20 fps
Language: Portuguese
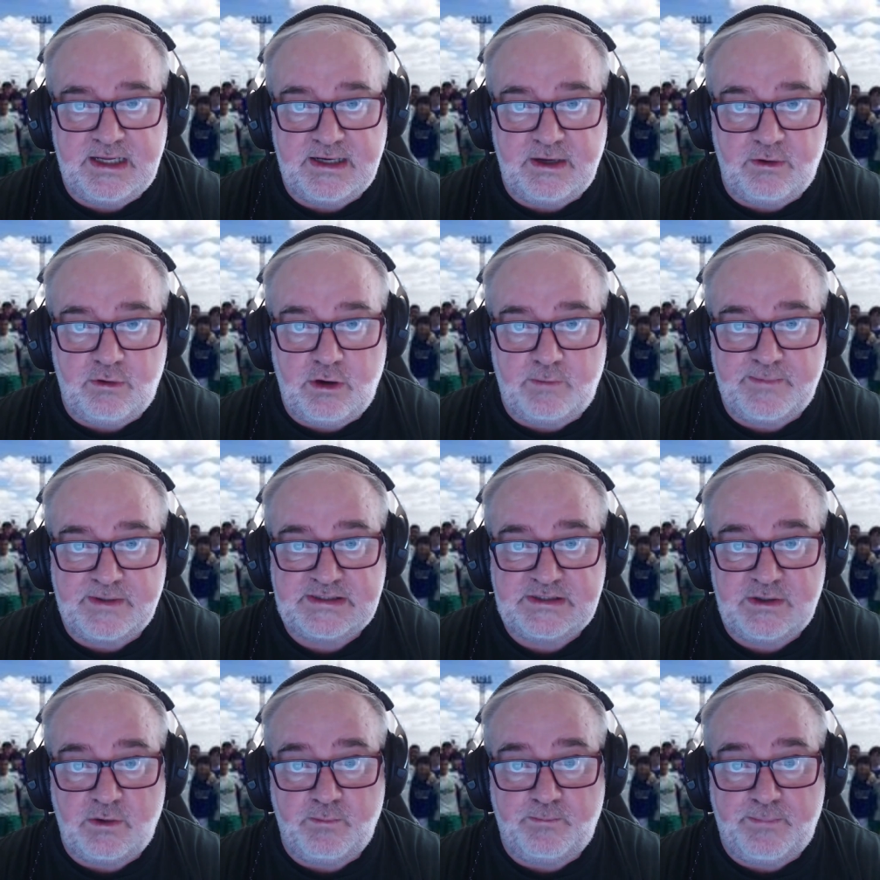na Copa
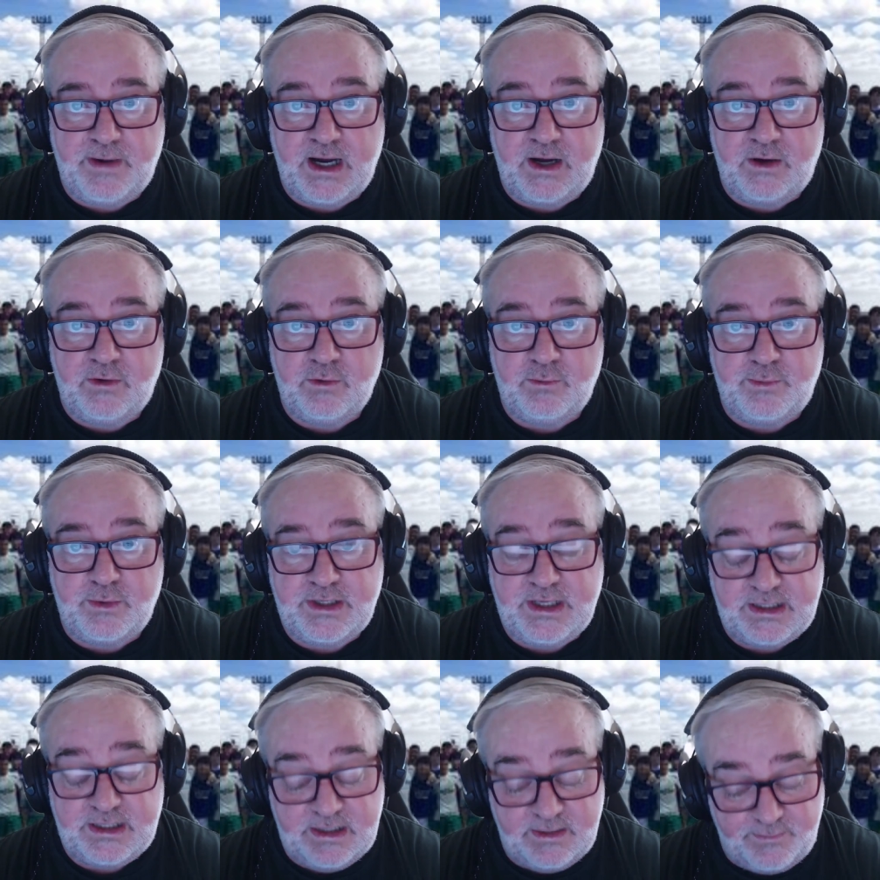São Paulo,
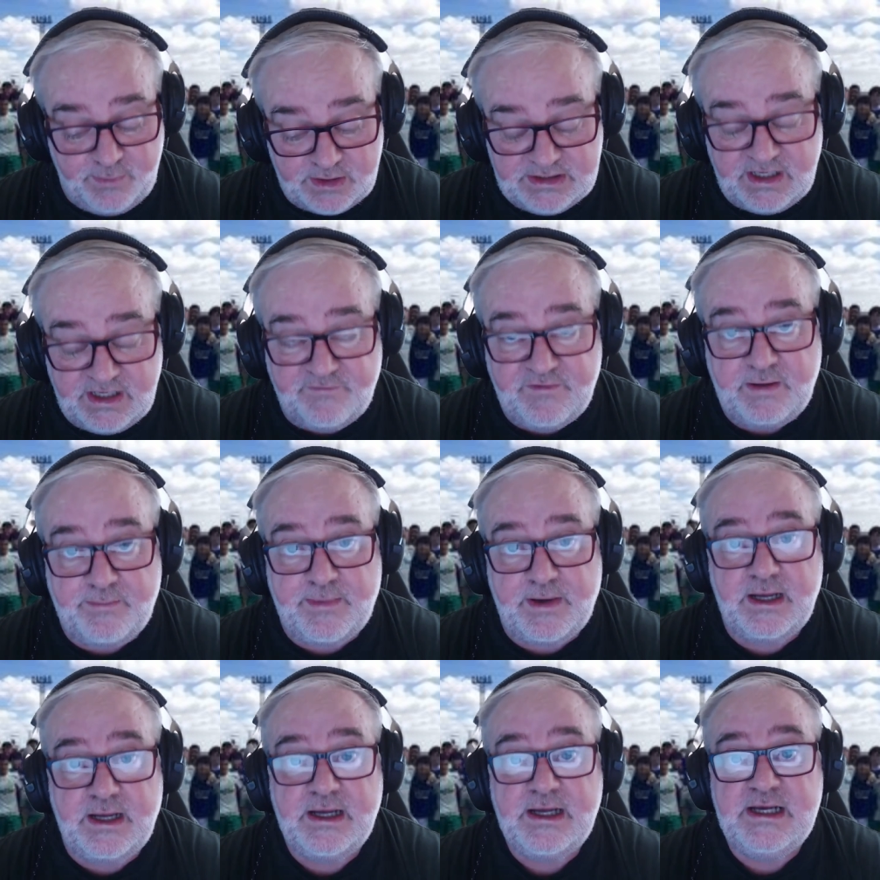porque depois ele vai
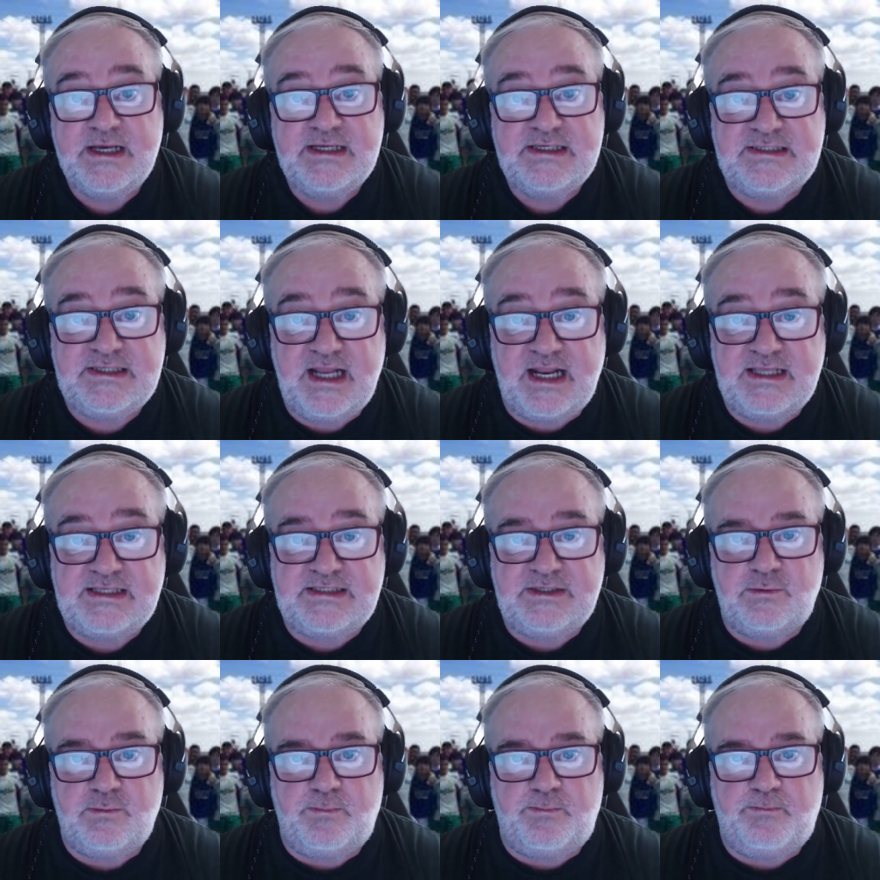para a
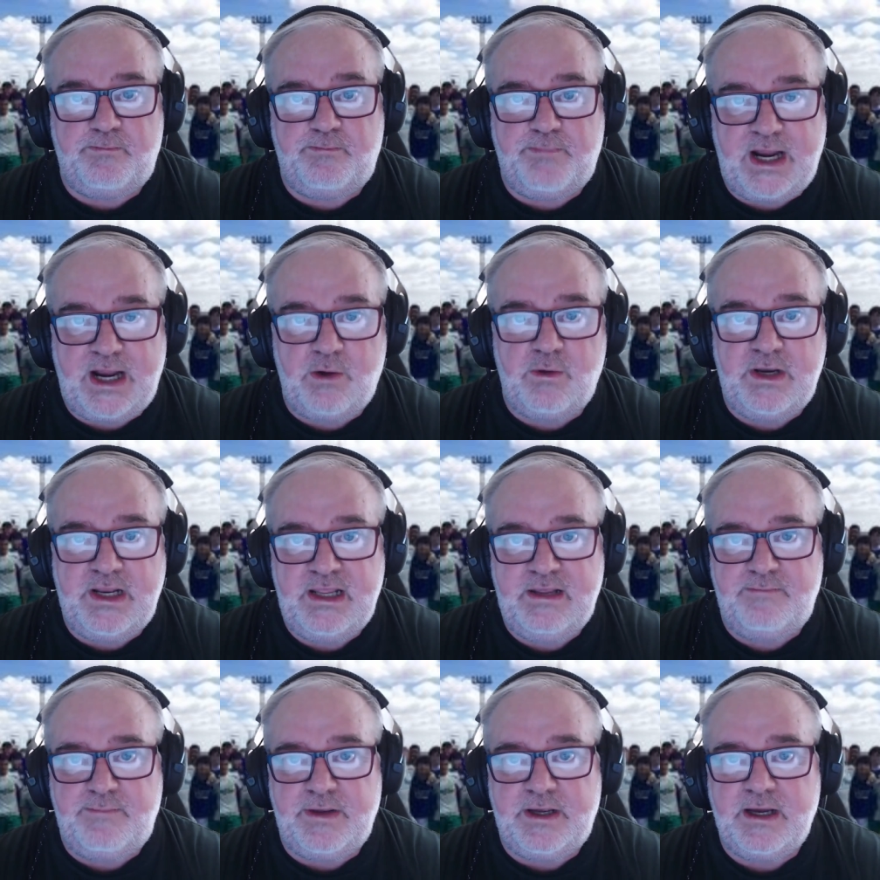seleção
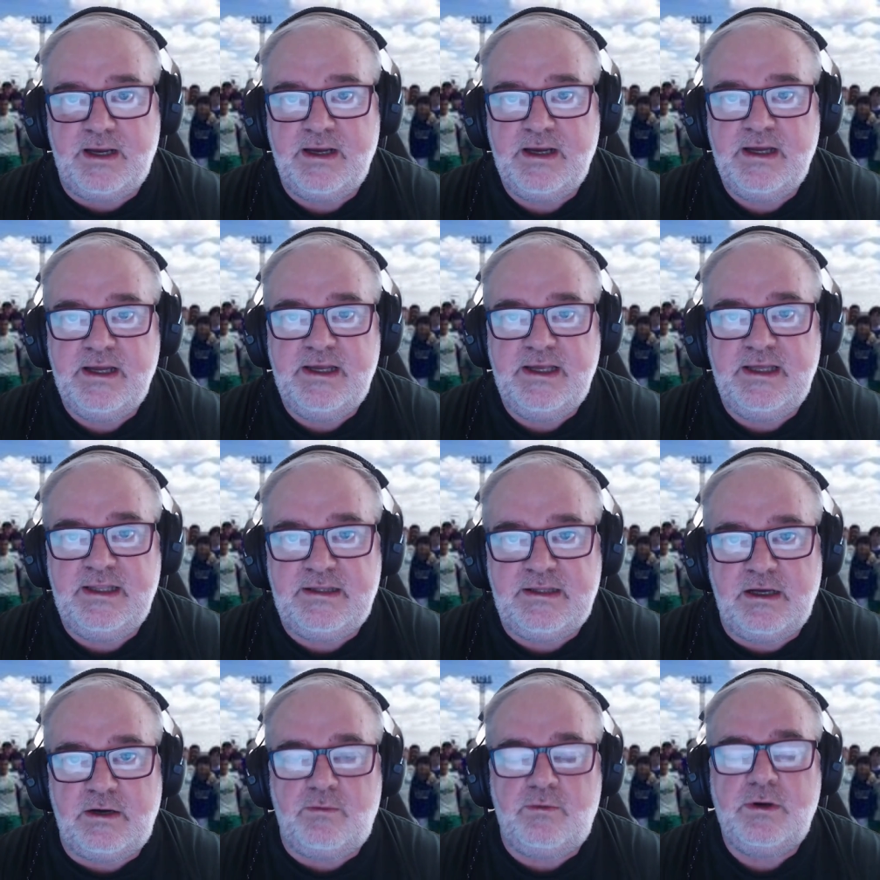pré-olímpica.
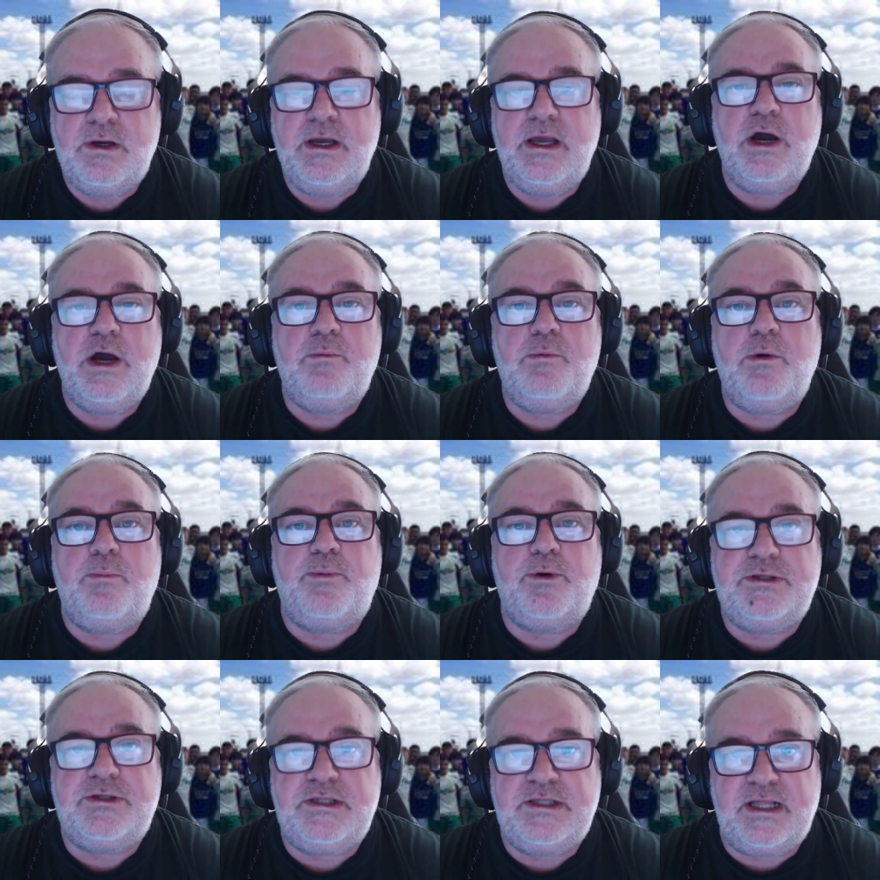Então, é uma
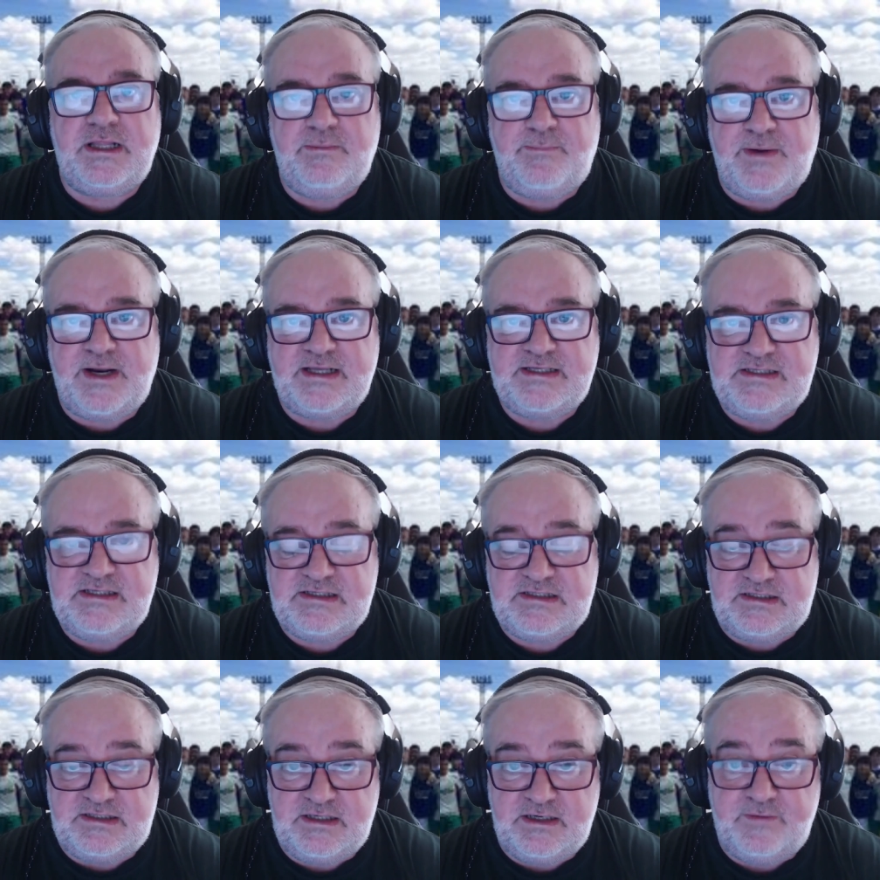oportunidade para
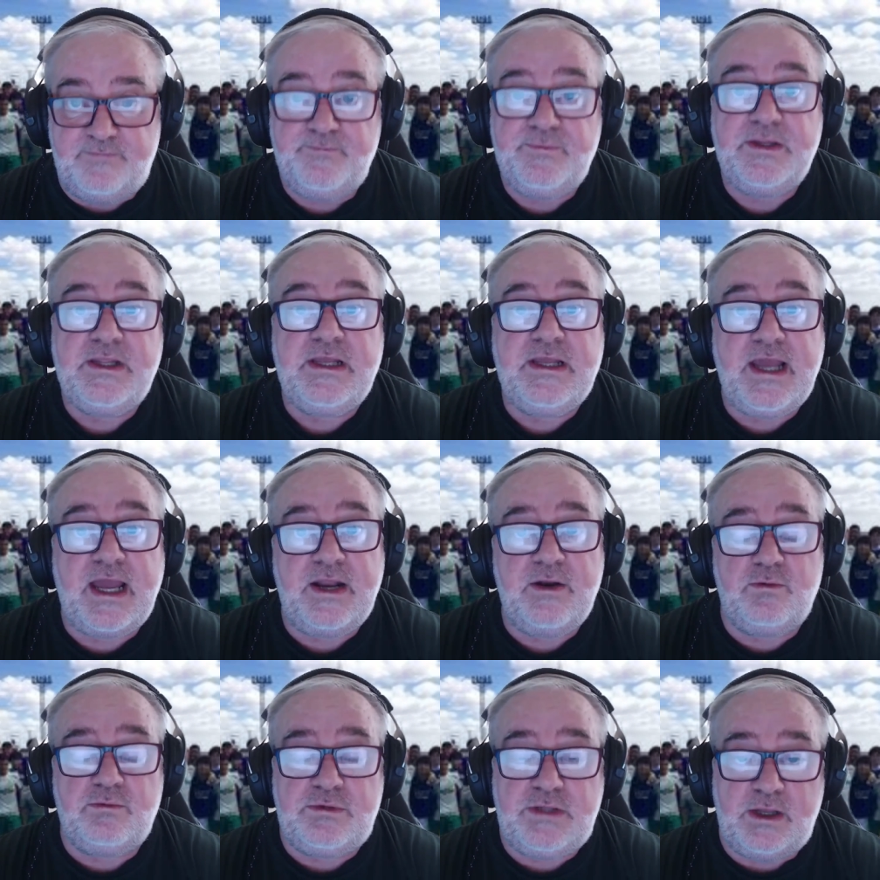assistir. Quem
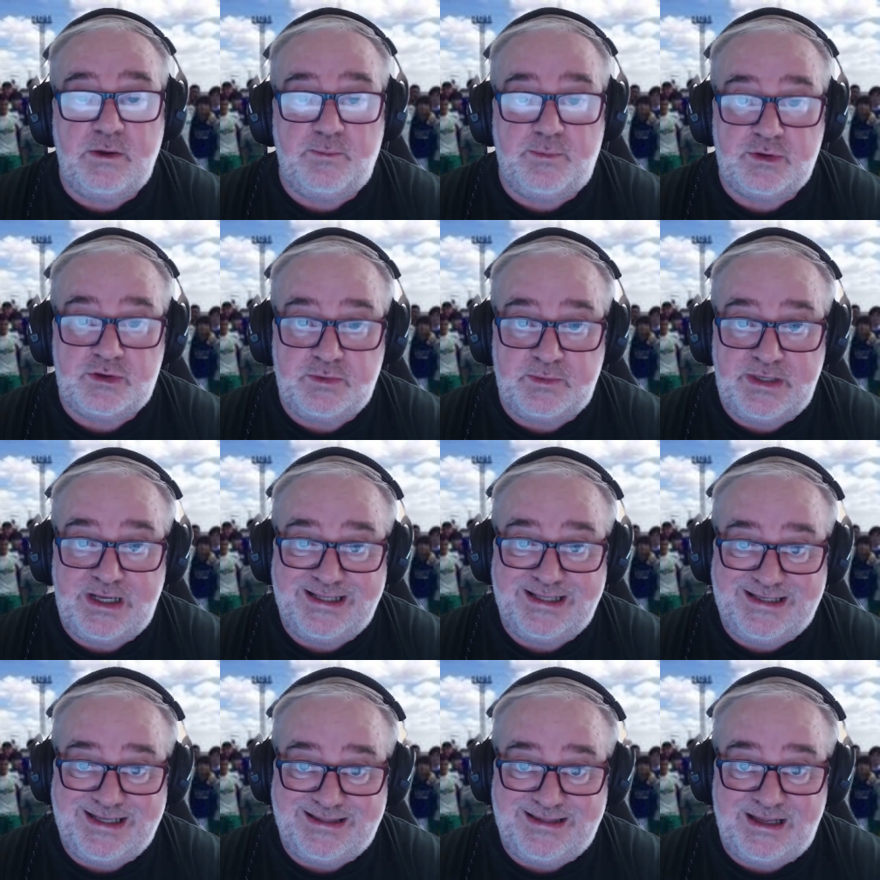não tem a
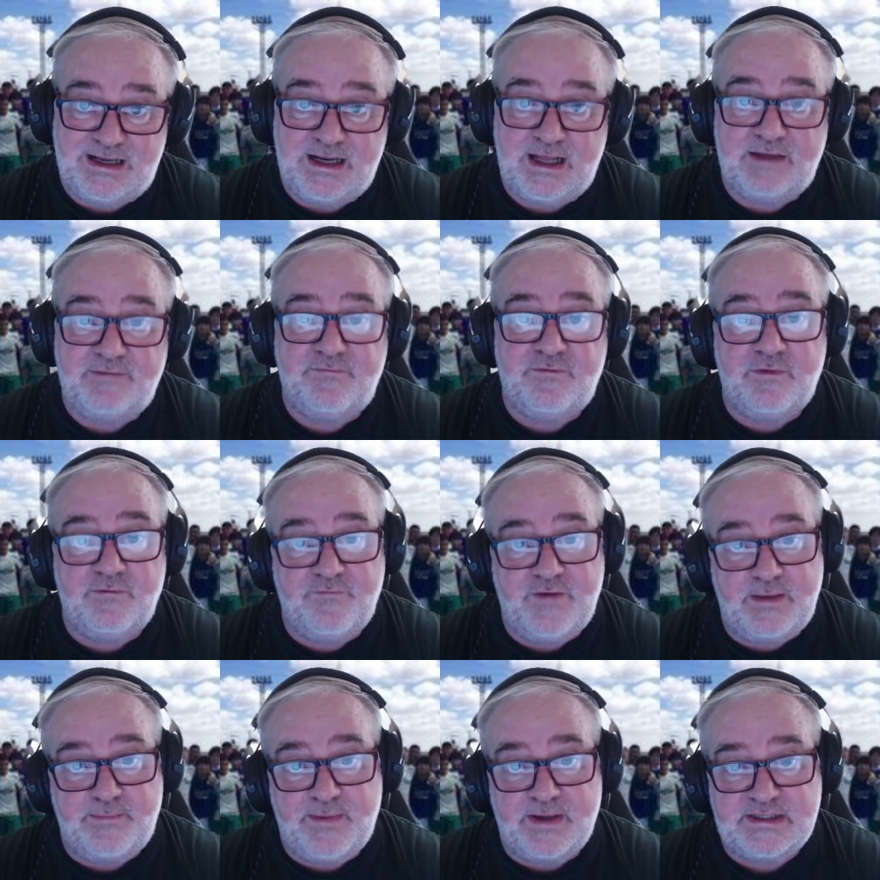possibilidade de ir até lá,
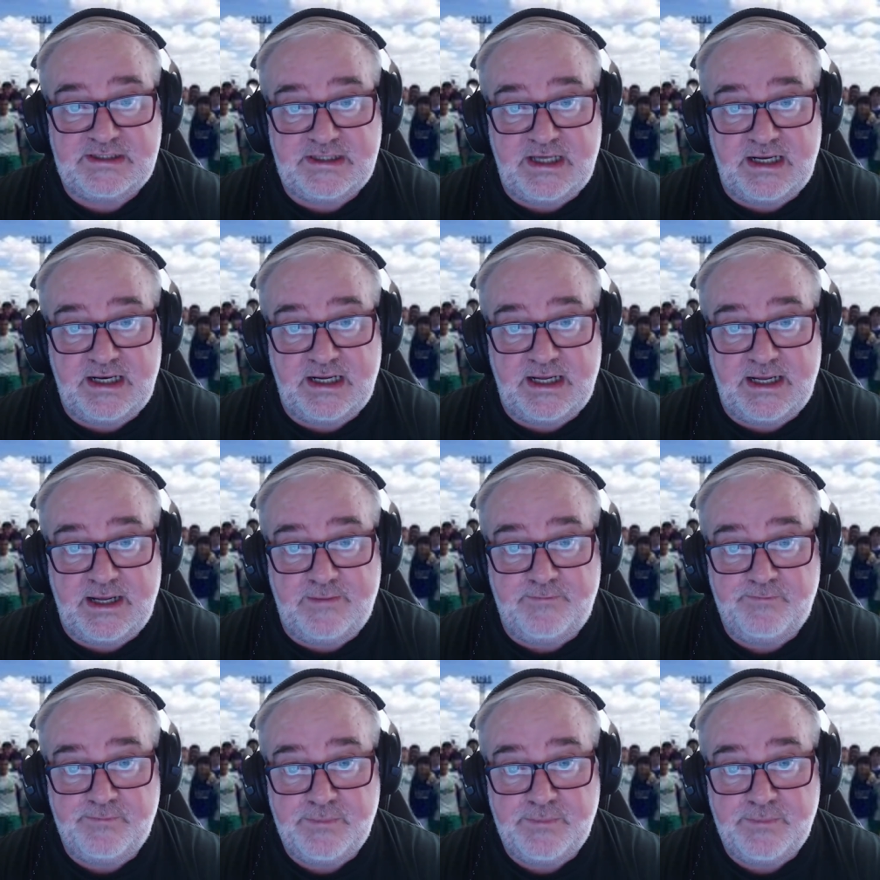vai passar na